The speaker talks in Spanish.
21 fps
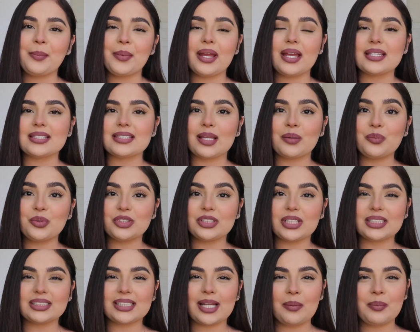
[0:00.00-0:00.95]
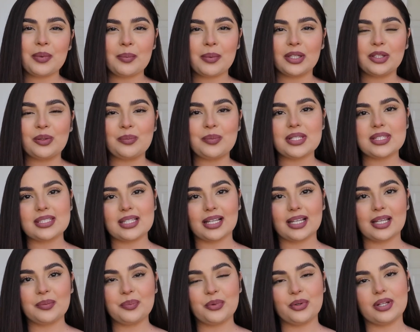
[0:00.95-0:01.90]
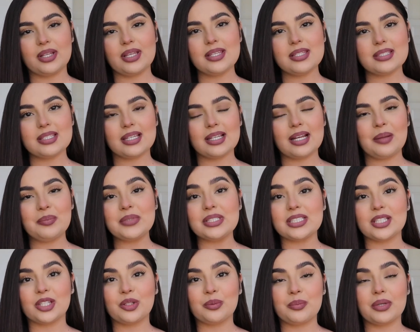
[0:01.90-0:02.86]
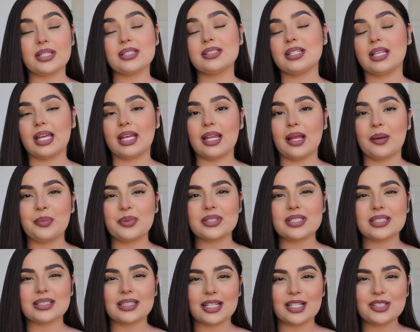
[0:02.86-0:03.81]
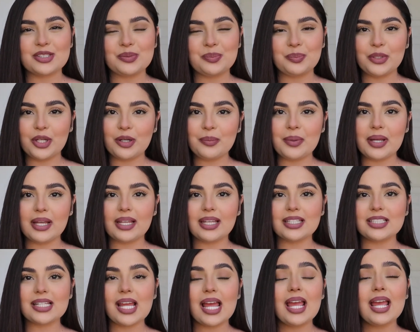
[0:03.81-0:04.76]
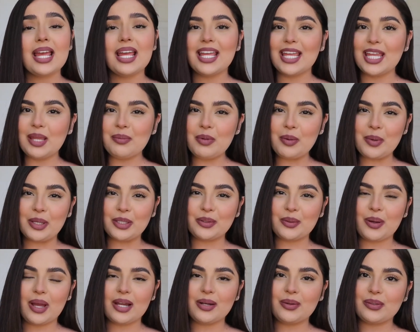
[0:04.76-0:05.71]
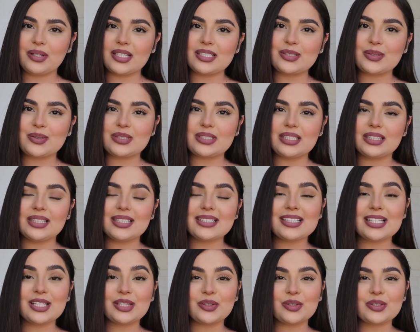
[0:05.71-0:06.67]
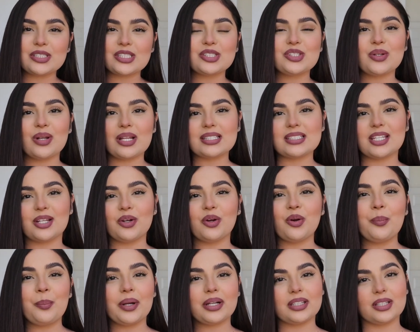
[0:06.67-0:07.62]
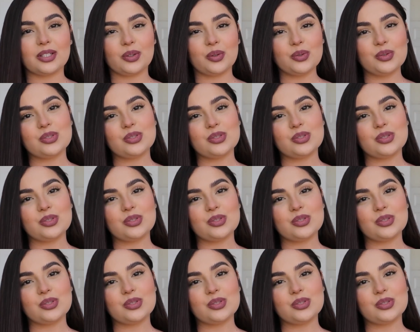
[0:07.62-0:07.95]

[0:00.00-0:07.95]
esta muchacha me mandó mensaje por Instagram diciéndome si quería pues estar en su Pure Package y me mandó algunas cositas, entonces yo las quiero compartir con